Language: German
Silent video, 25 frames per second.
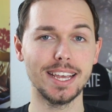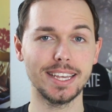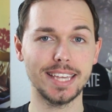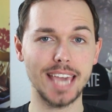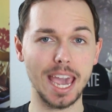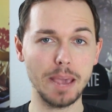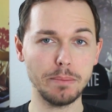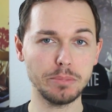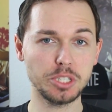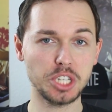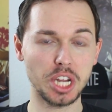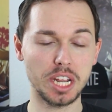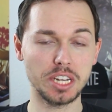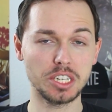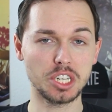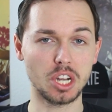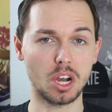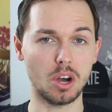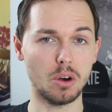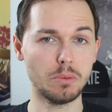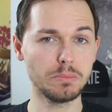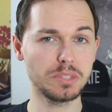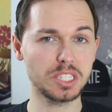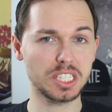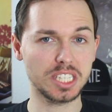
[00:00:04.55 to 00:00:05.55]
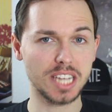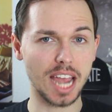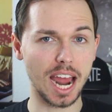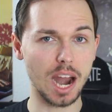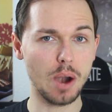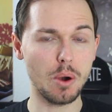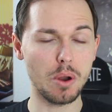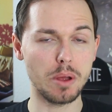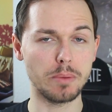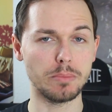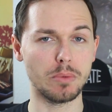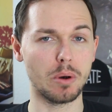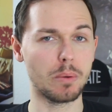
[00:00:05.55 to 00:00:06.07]
Game Changer, um
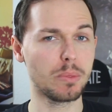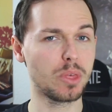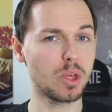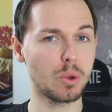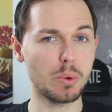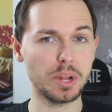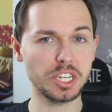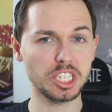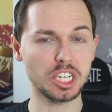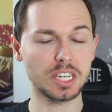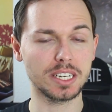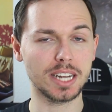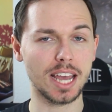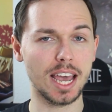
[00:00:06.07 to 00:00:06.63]
Skyrim, um The Witcher